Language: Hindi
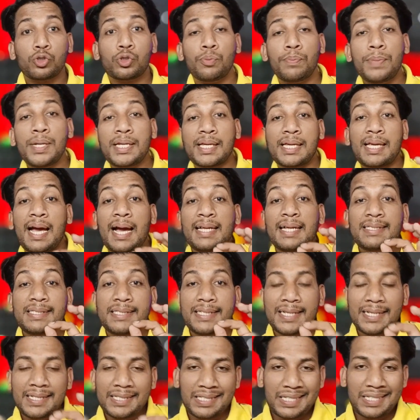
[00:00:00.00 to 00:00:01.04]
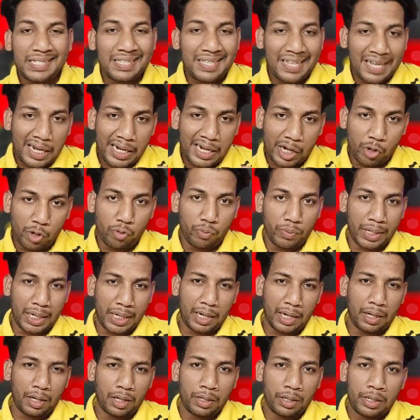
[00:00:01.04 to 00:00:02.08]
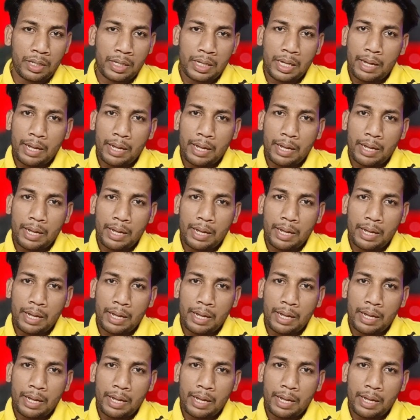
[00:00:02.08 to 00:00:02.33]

उसमें क्या चेंजिंग देखने को मिलेगा